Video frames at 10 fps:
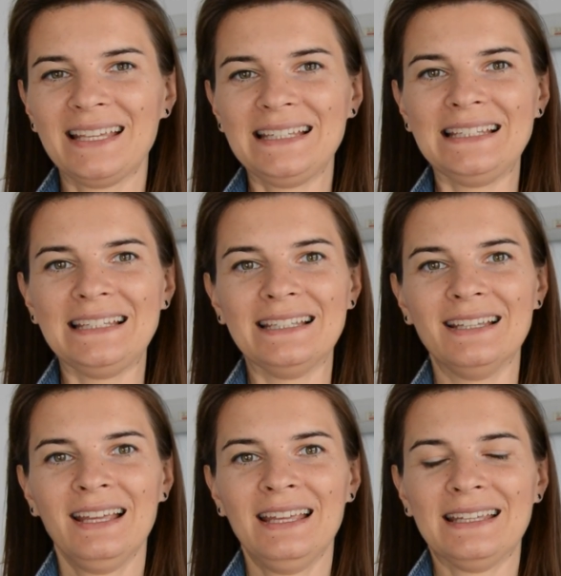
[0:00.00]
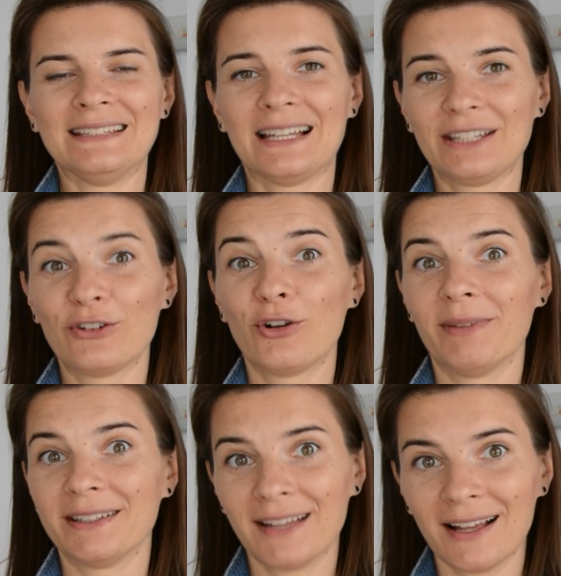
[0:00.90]
i dania
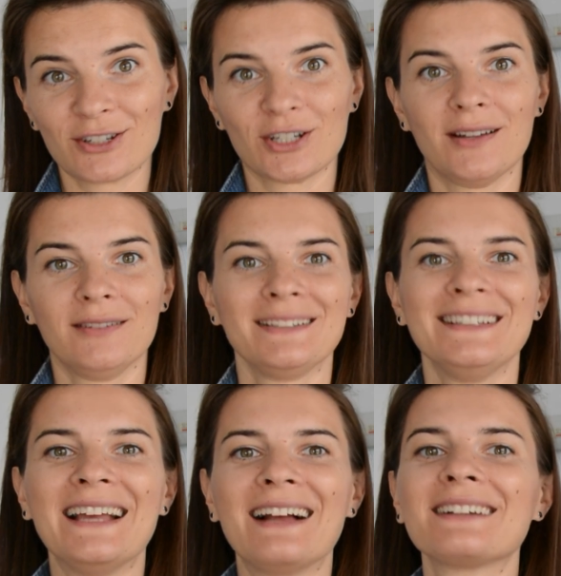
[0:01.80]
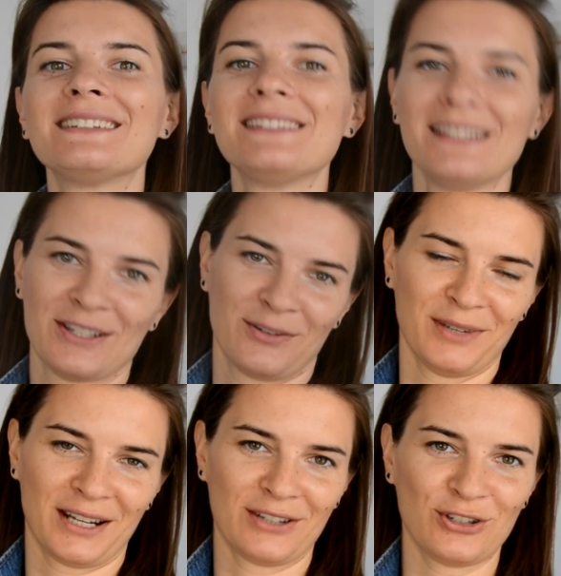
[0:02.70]
komentarza, jak Ty
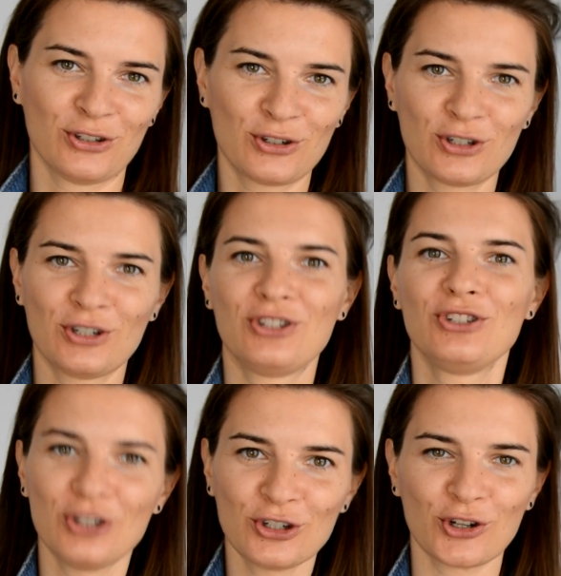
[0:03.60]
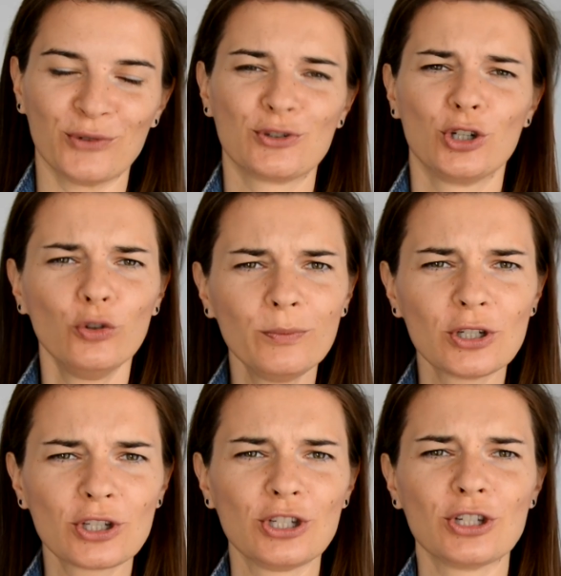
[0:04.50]
sobie radzisz z ciszą. Czy
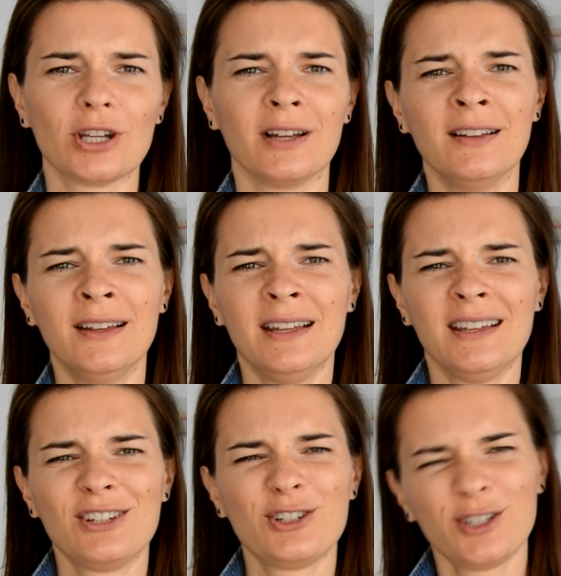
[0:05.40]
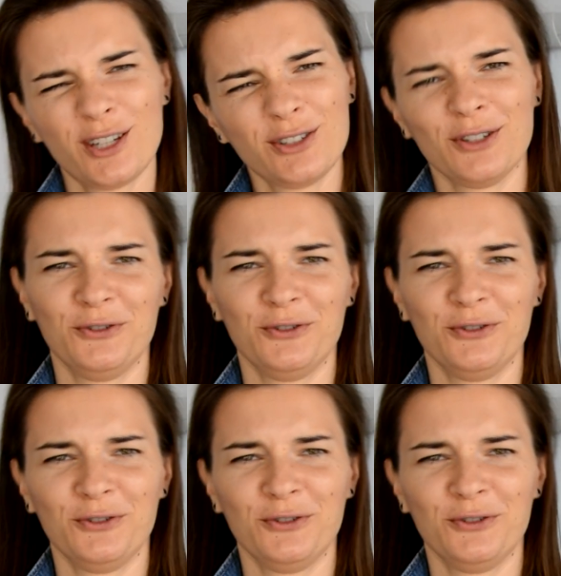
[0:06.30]
lubisz ciszę, czy jej nie